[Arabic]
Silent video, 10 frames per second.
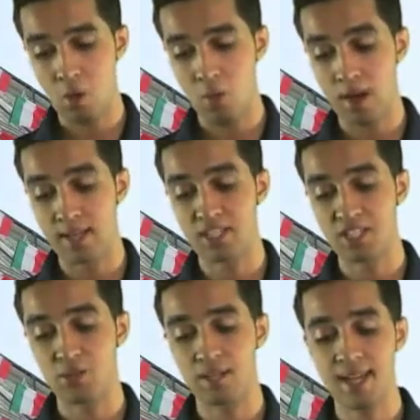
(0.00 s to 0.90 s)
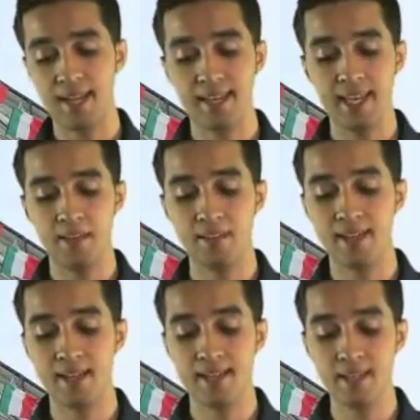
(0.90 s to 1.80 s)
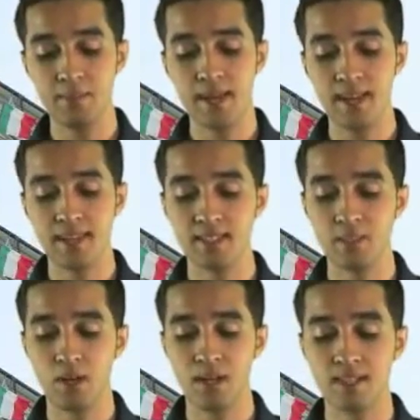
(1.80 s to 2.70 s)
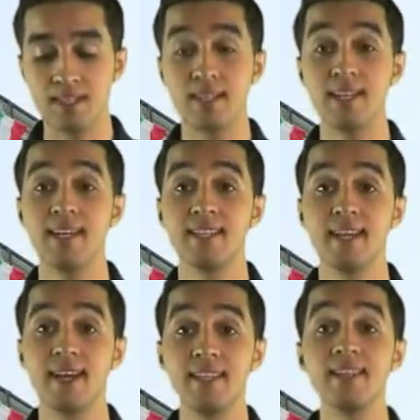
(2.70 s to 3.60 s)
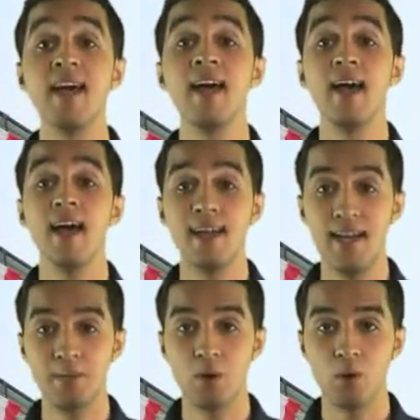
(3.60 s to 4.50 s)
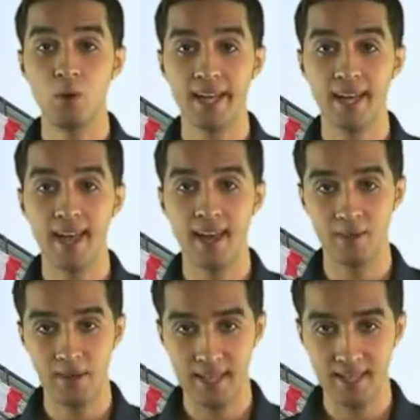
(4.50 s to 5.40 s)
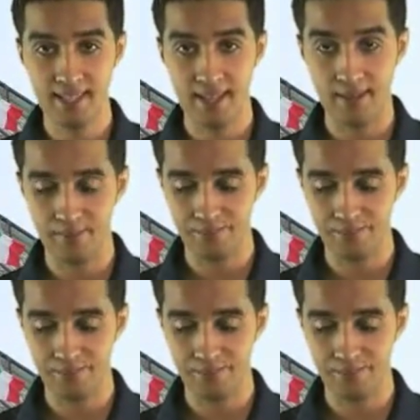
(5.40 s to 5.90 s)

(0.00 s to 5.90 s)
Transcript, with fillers: وتجدون اللائحة الكاملة للمراكز المخصصة لهذا الغرض على موقع البلدية